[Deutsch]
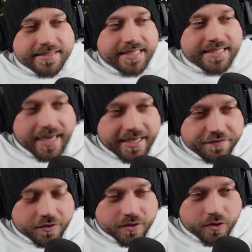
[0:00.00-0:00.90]
das Design
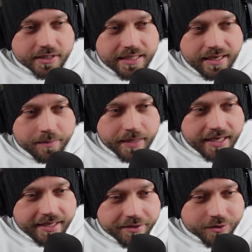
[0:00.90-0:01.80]
von Godzilla
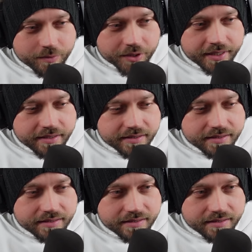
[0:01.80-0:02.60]
Millennium, oder?